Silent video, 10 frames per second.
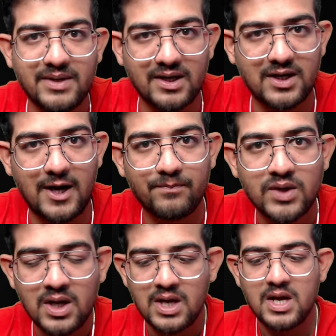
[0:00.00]
में रखना
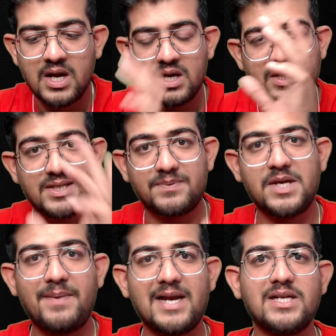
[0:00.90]

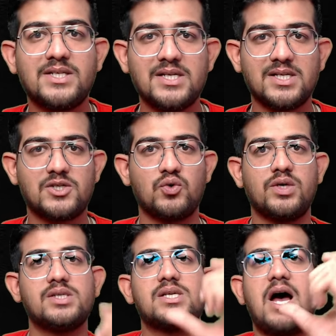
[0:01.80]
सबसे पहली चीज है
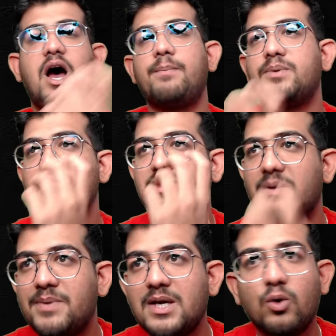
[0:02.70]
स्टूडेंट्स आप
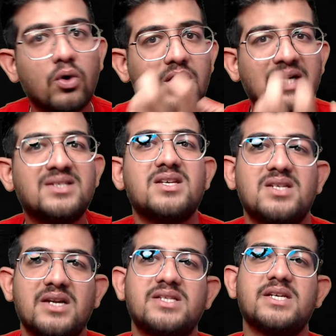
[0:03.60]
सभी को
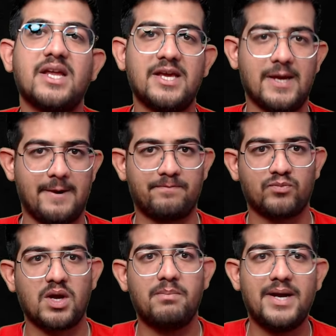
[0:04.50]
कंसिस्टेंसी नहीं है
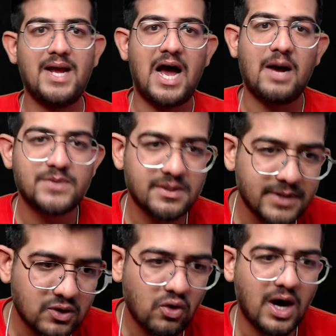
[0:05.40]
मैंने आप
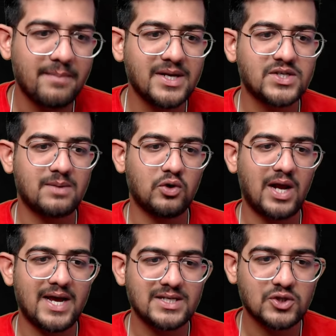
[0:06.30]
सभी को हमेशा
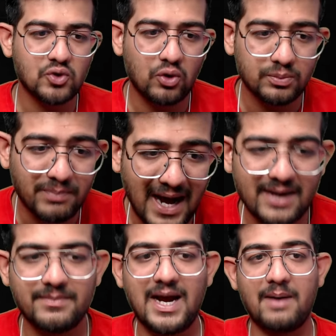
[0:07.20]
बोला है सौ
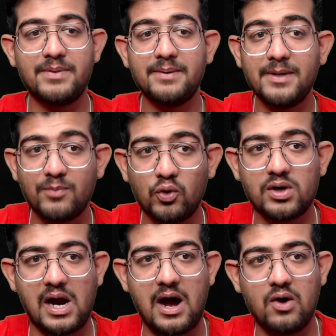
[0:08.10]
बार मैं अभी भी बोल
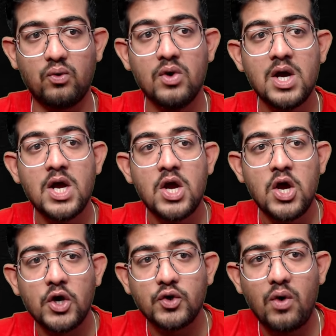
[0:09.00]
रहा हूं
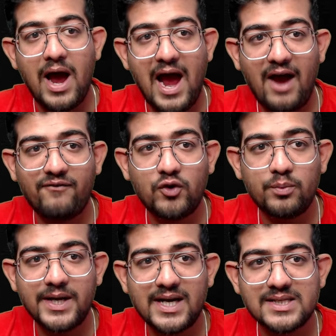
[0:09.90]
यू हैव टू
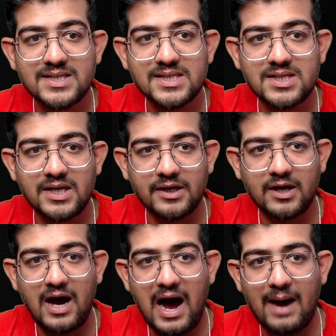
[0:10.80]
बी कंसिस्टेंट
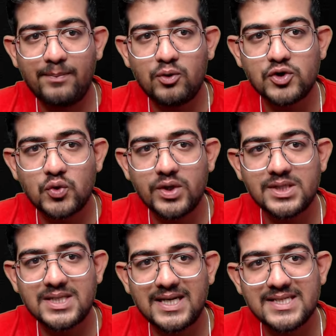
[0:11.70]
आपको
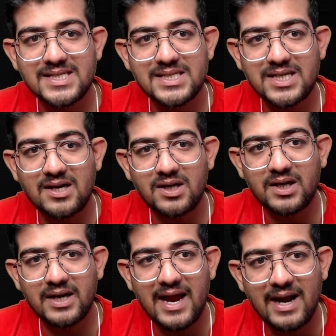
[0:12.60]
स्टूडेंट्स कंसिस्टेंट
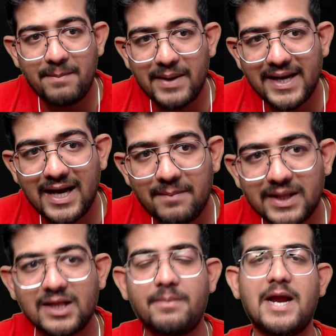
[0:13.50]
रहना पड़ेगा
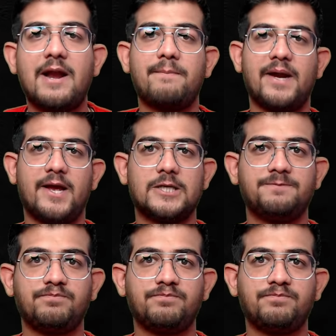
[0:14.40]
मतलब रहना पड़ेगा